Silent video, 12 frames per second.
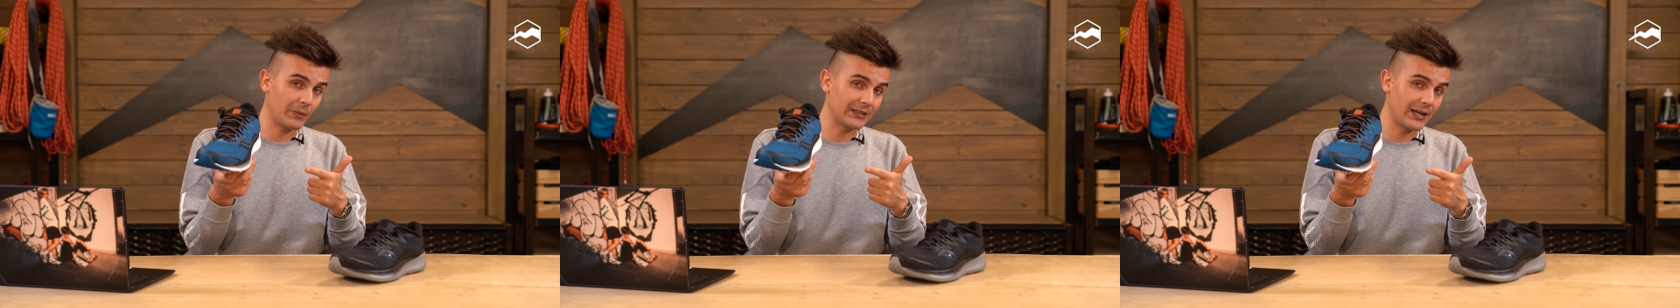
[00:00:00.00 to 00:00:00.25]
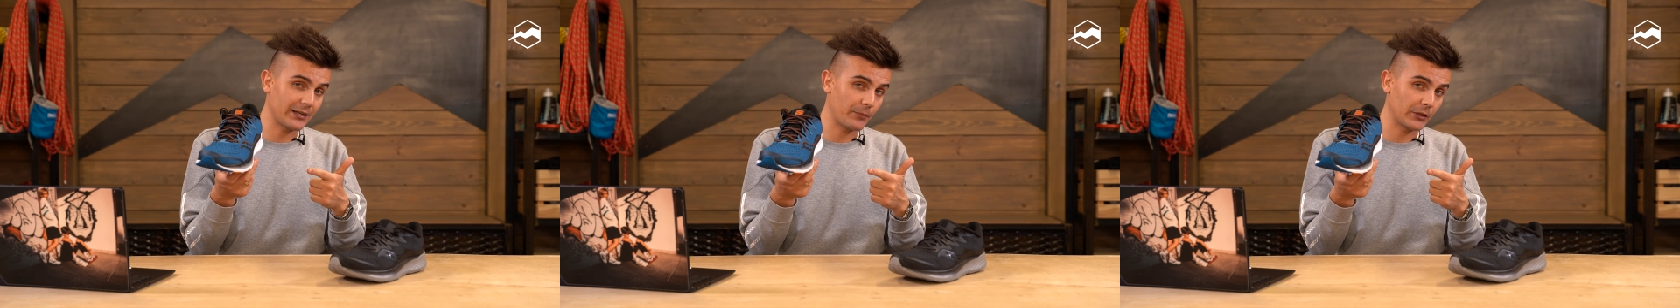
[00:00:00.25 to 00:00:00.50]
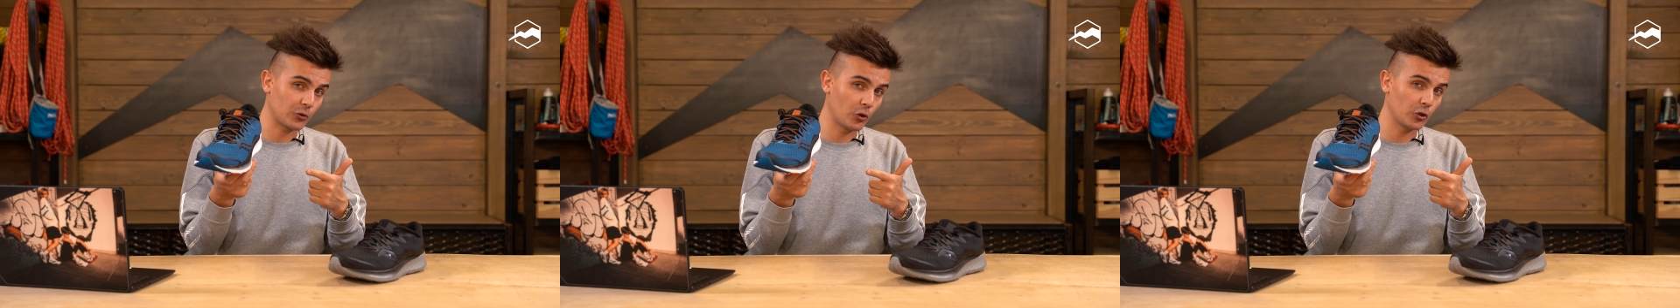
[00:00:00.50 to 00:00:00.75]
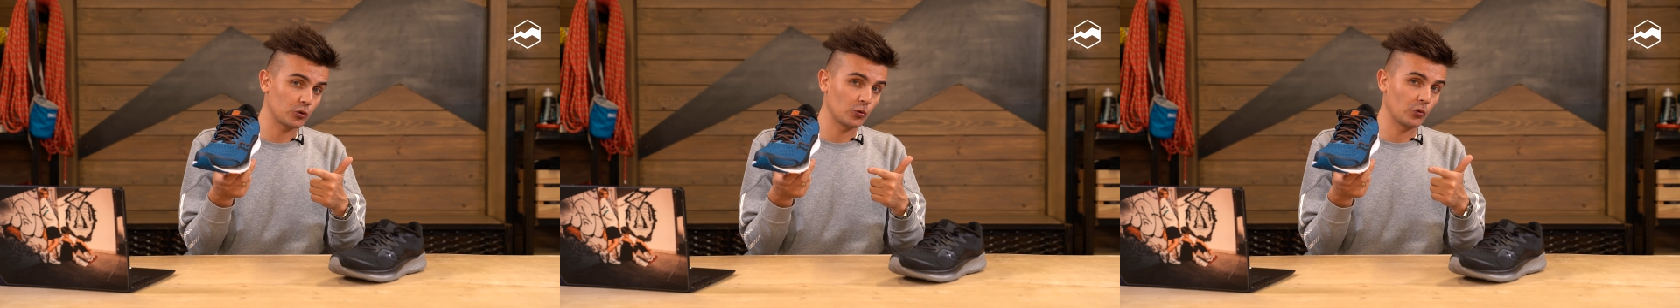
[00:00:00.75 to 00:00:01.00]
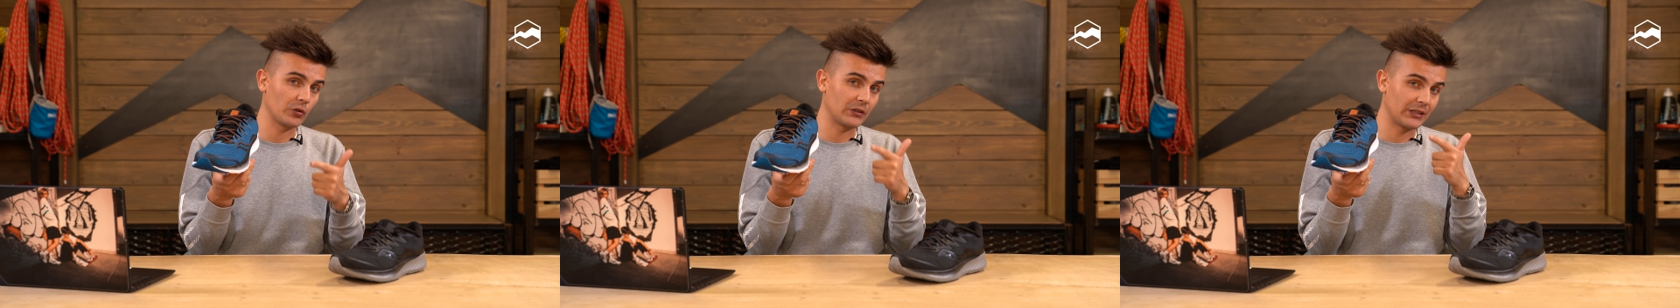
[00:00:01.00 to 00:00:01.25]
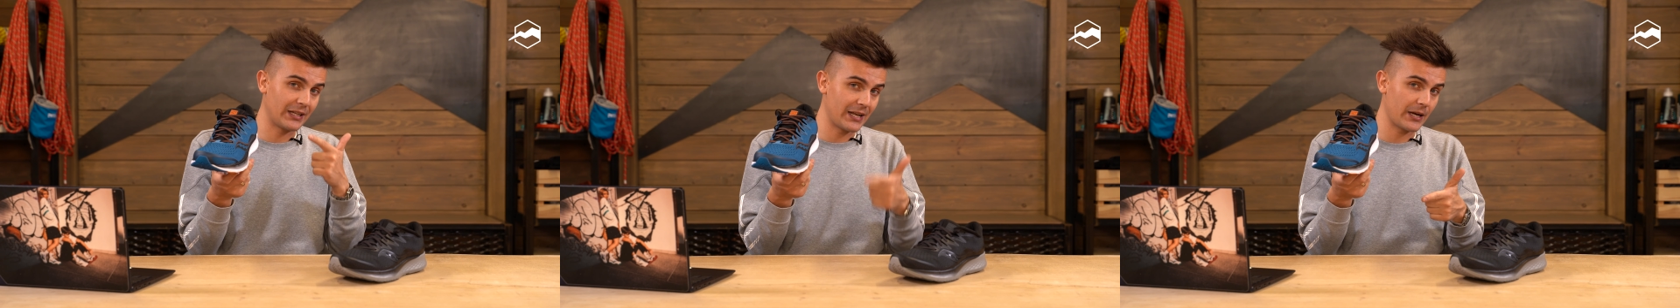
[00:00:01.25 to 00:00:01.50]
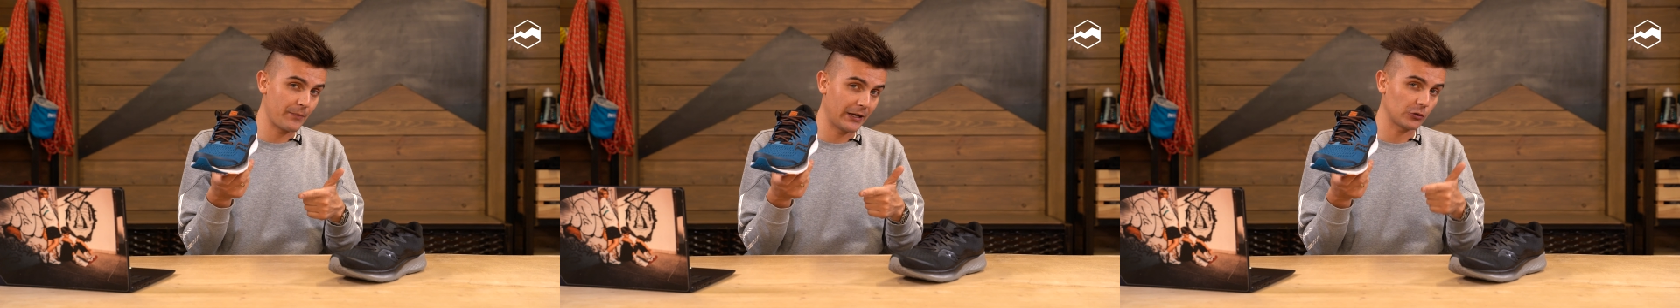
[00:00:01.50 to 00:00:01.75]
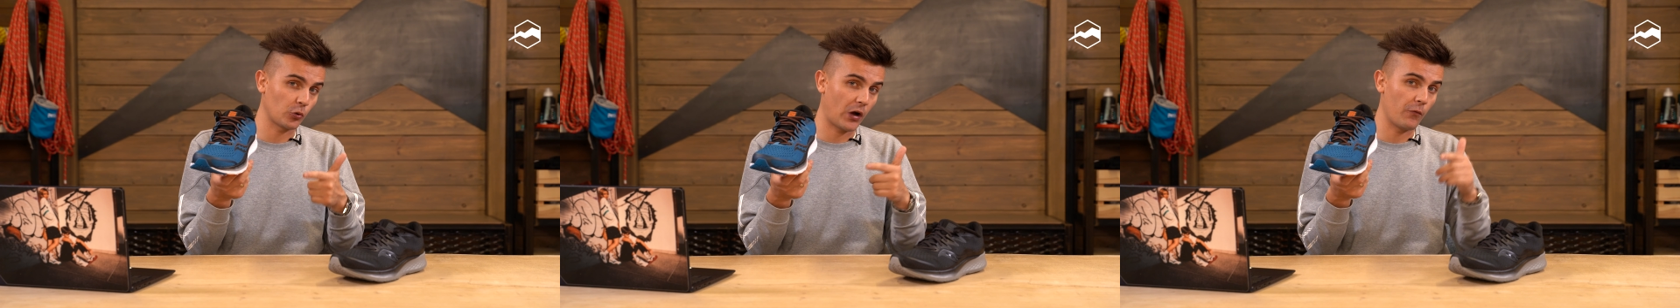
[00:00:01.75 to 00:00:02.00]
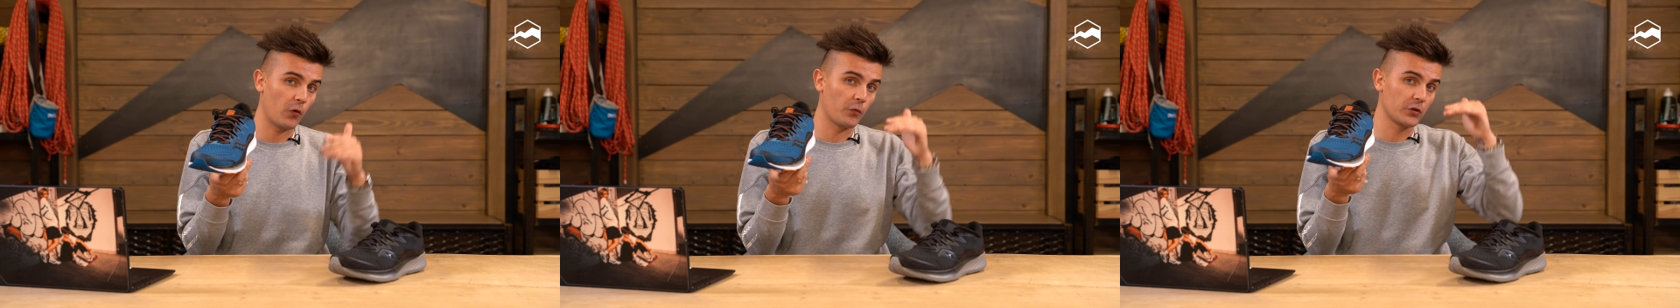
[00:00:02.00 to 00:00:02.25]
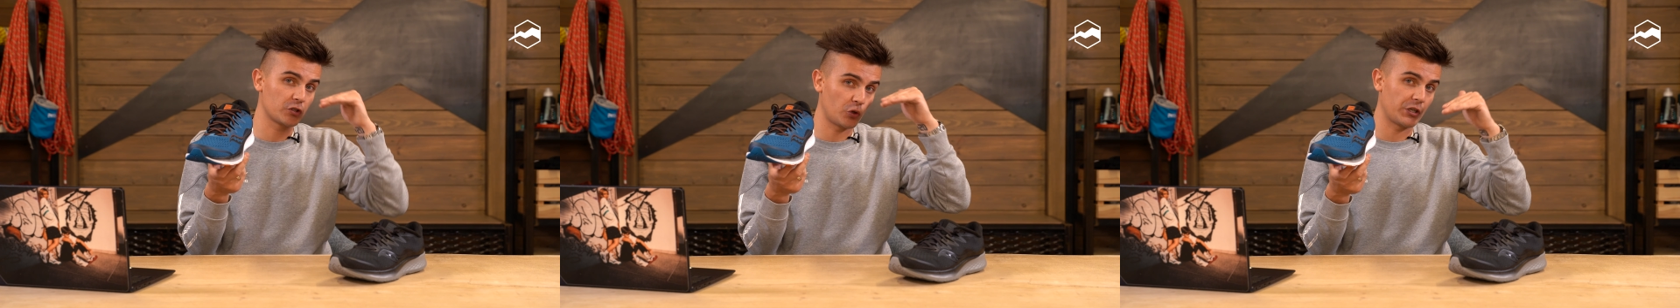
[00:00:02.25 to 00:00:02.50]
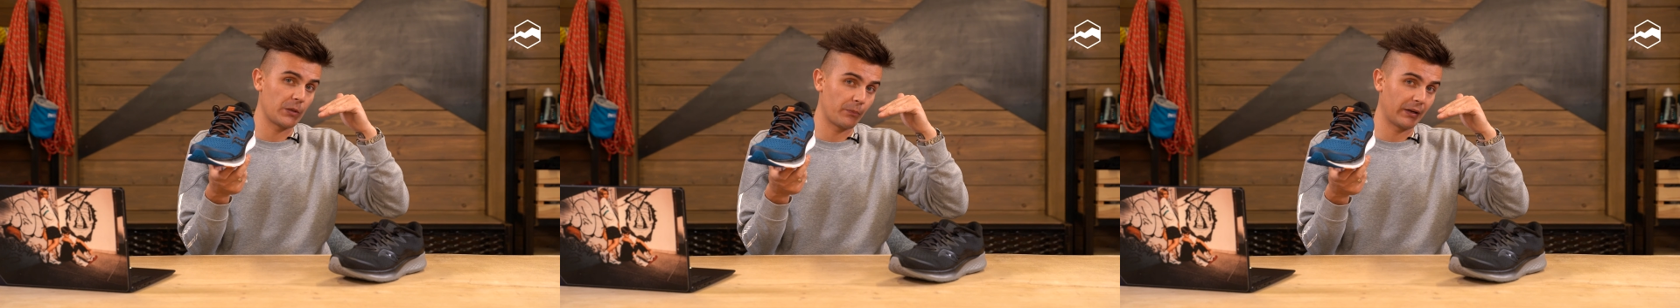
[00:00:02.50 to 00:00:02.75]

Супермодельки подходят для ребят, у кого высокий